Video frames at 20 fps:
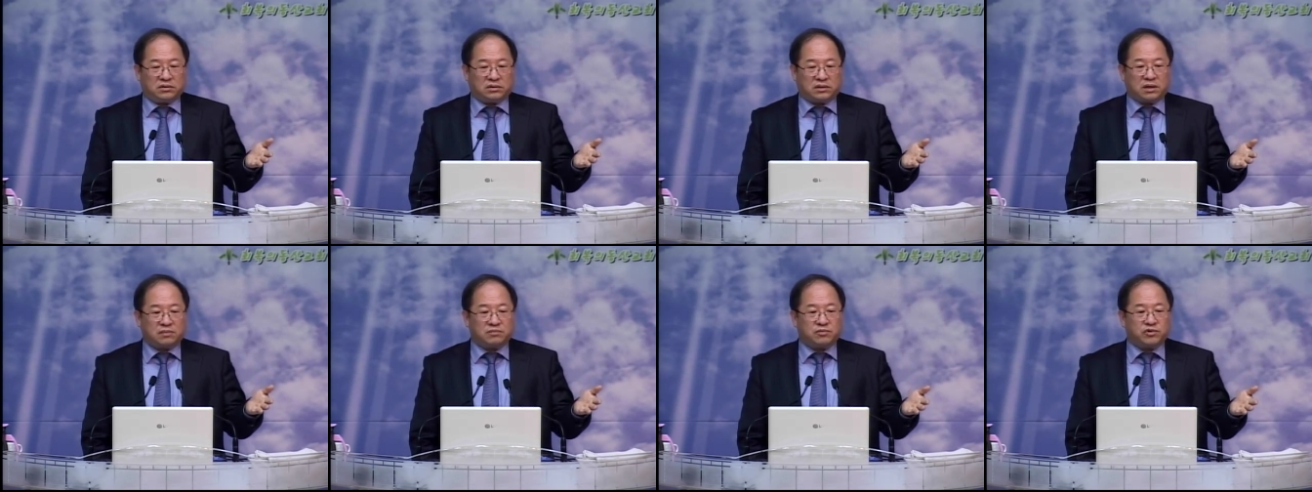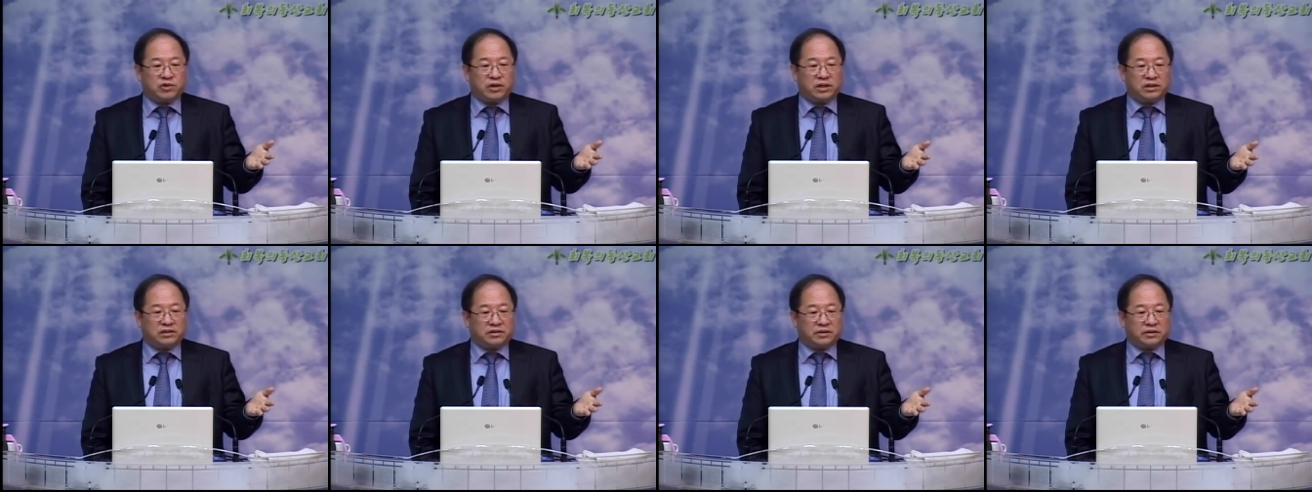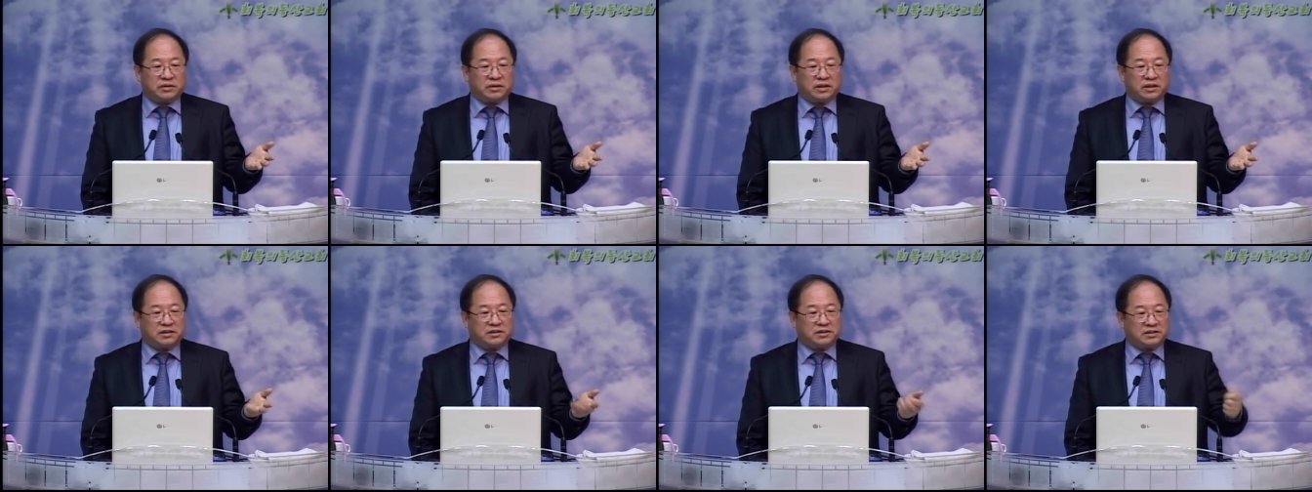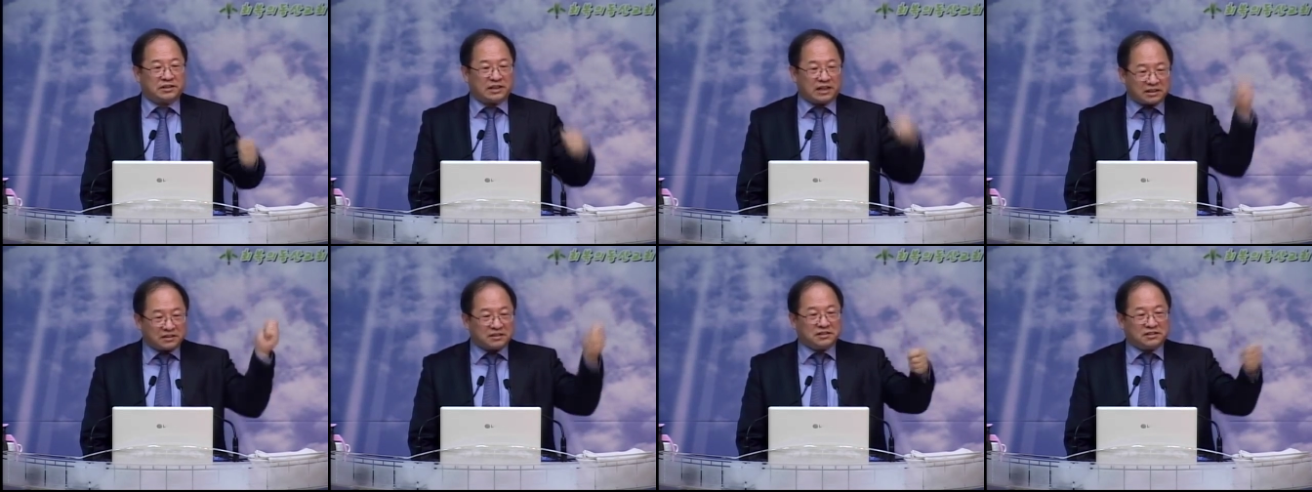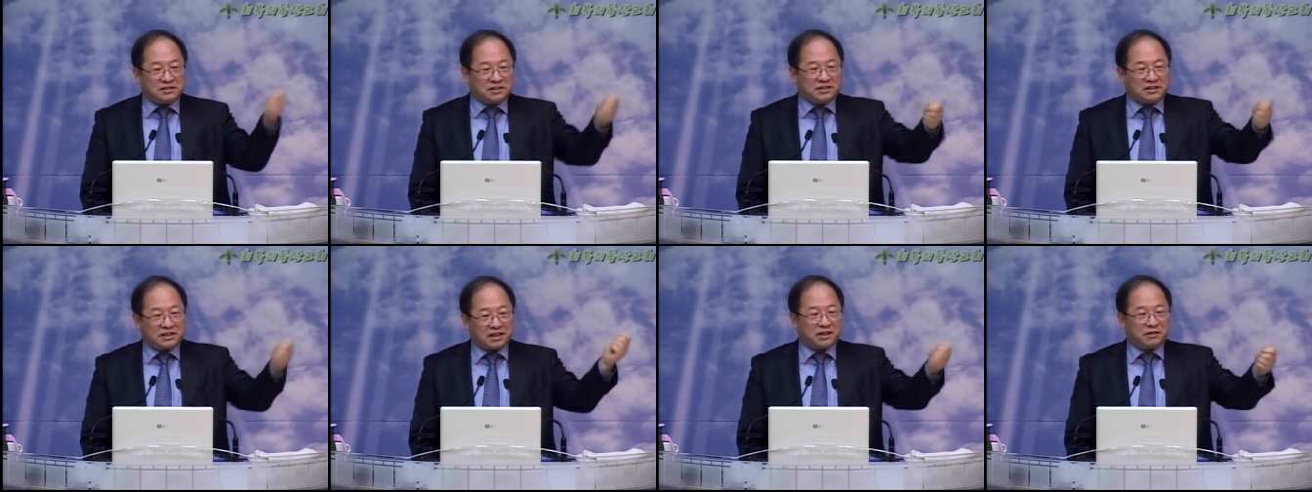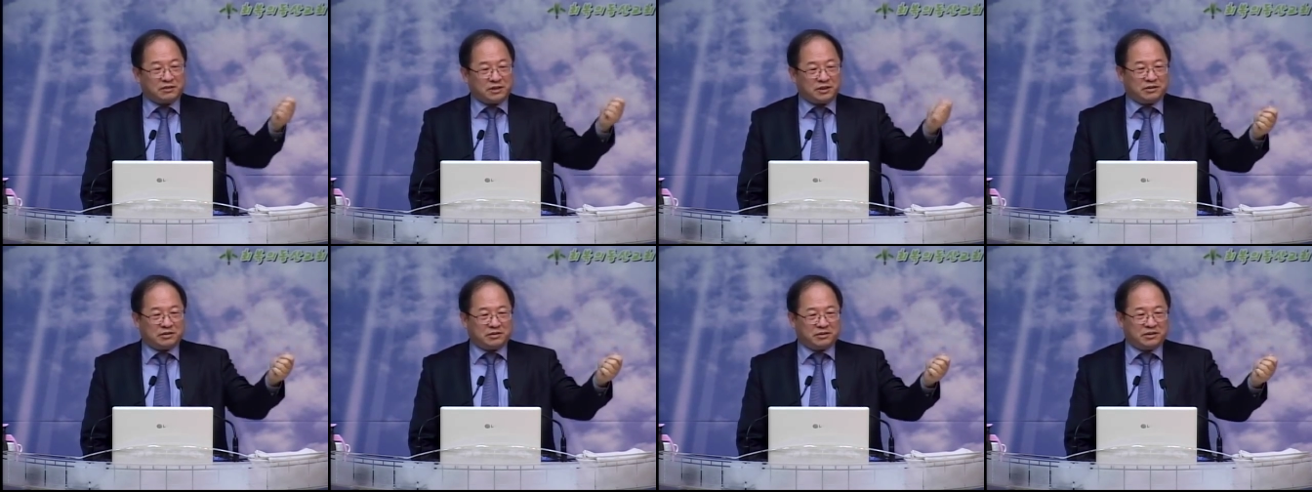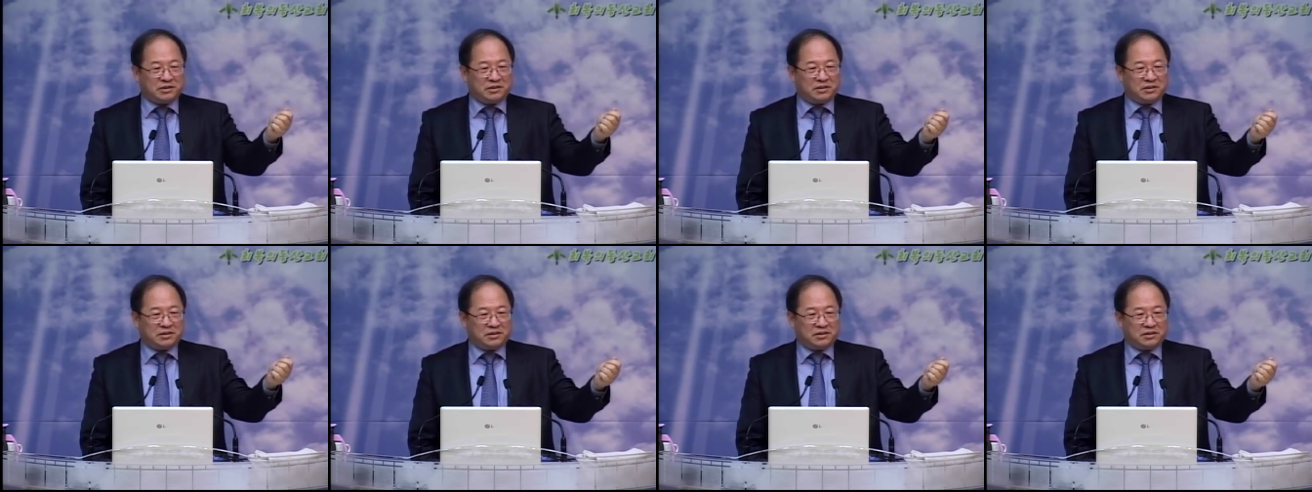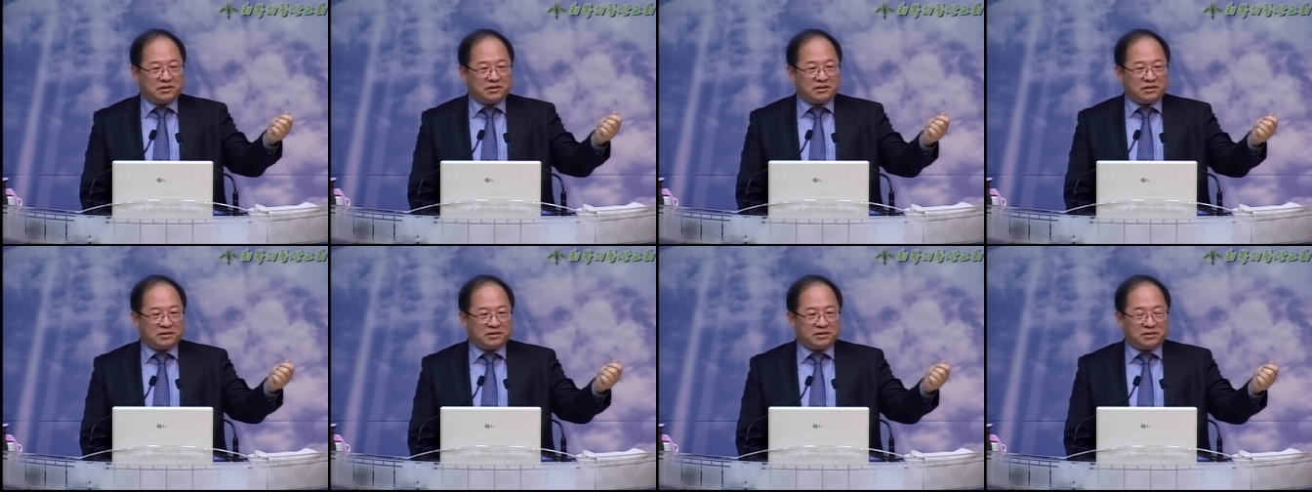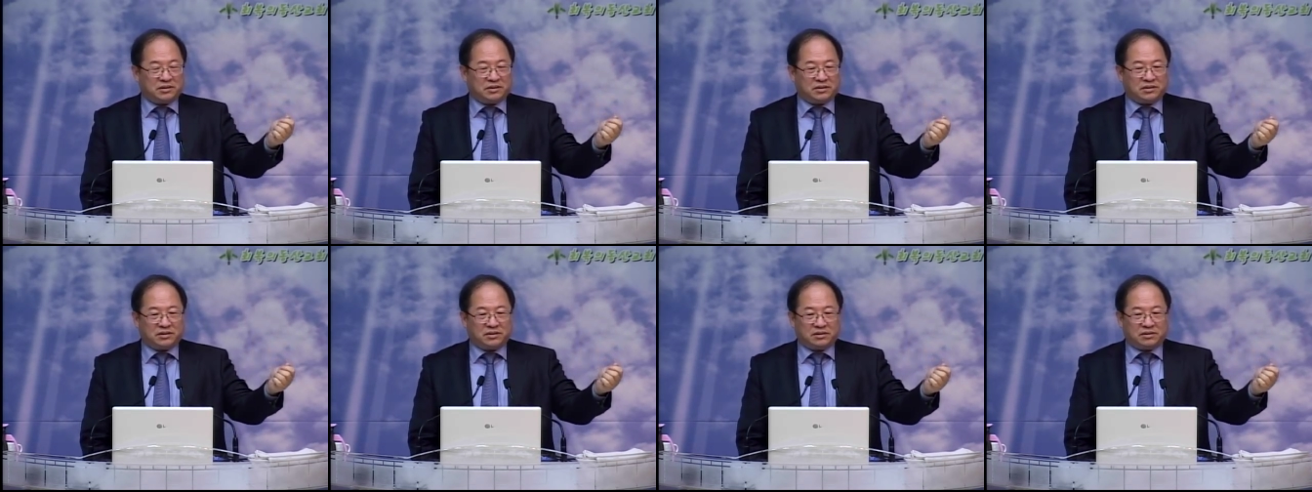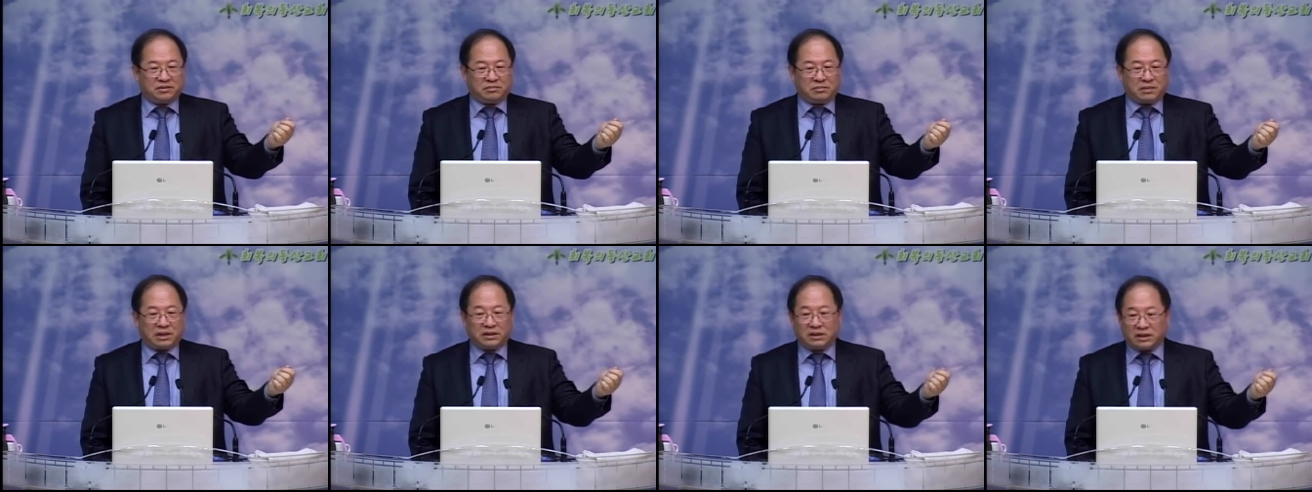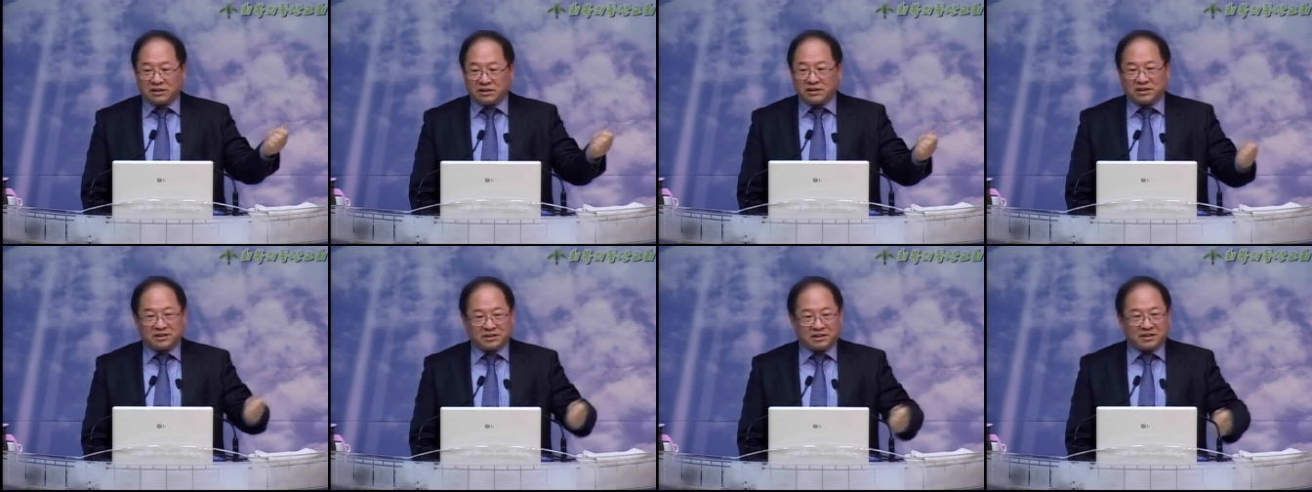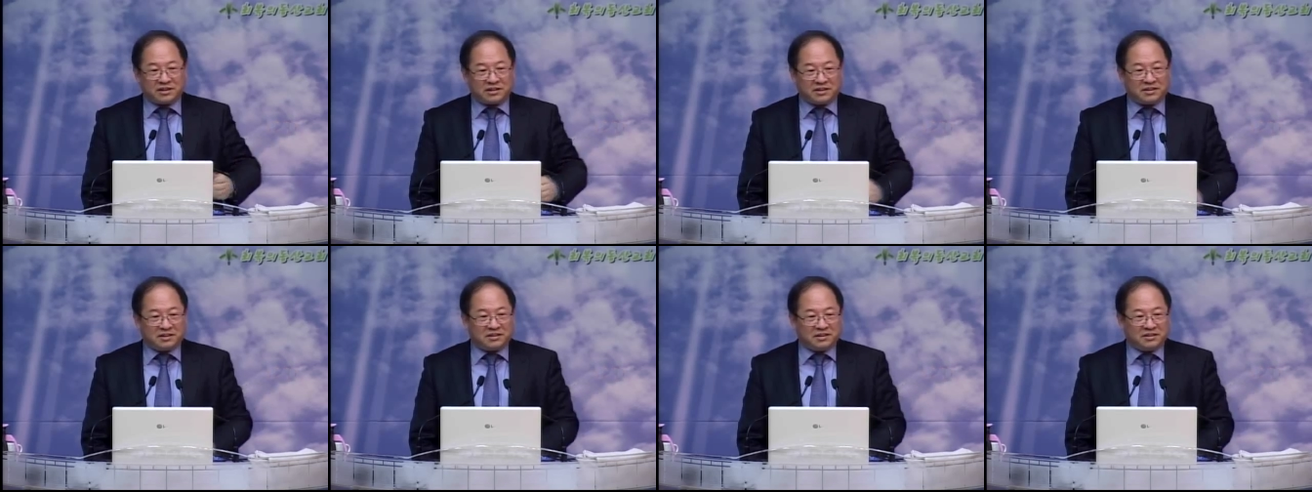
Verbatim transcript: 참수하는 건데 그 자르는 그 사람을 망난이라 그래요?